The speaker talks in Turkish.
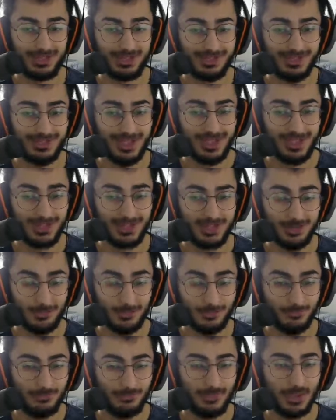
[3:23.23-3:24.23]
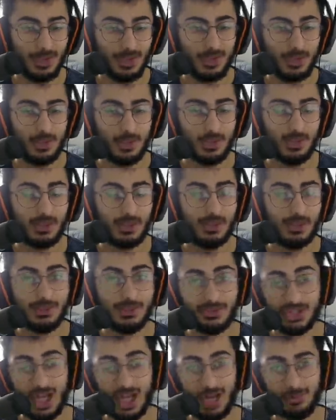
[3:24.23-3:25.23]
giderken e,
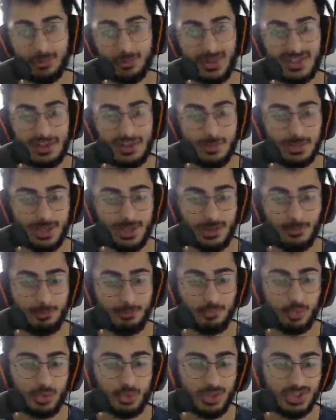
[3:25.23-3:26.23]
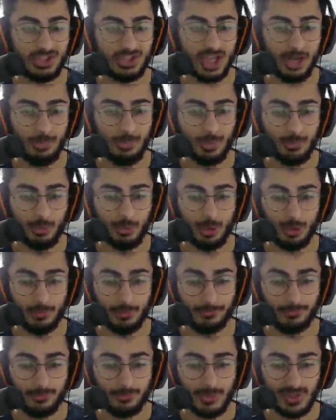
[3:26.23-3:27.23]
çarpmasa bile burada çarpabiliyor.
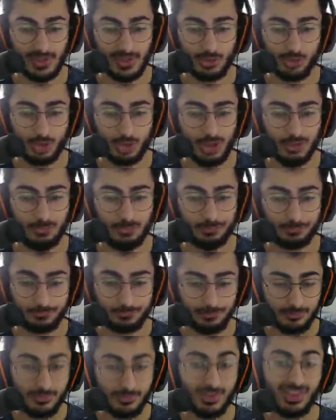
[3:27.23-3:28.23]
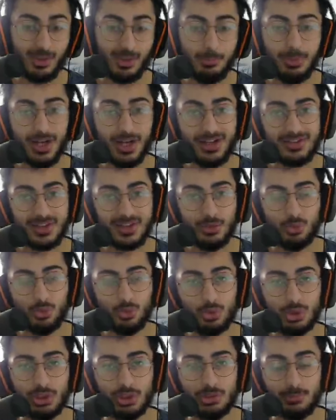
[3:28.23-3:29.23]
Mesela şu an birazdan
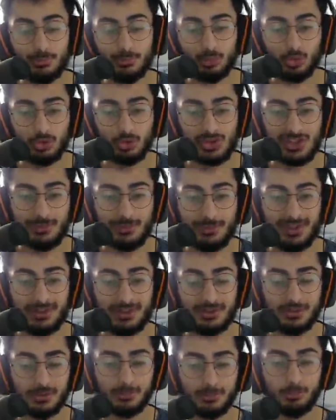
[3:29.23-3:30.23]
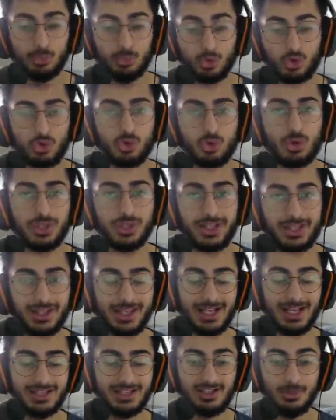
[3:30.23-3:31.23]
e, bu speed boost olayına
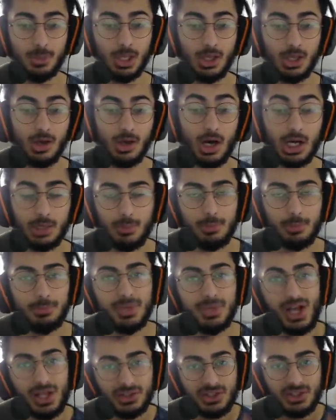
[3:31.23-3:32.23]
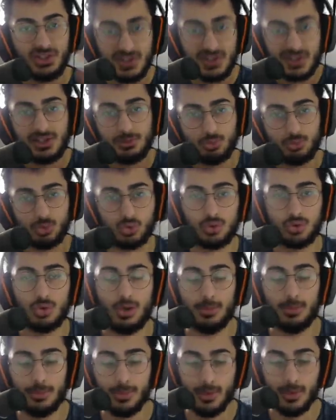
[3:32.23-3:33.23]
geleceğim. Araba bir anda hızlanıp
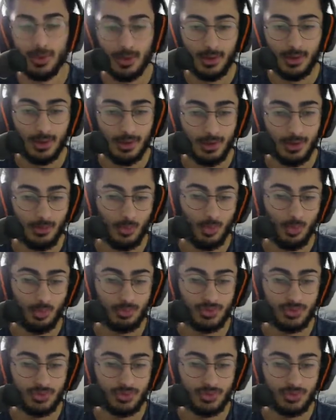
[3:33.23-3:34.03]
uçuyor abi. Onu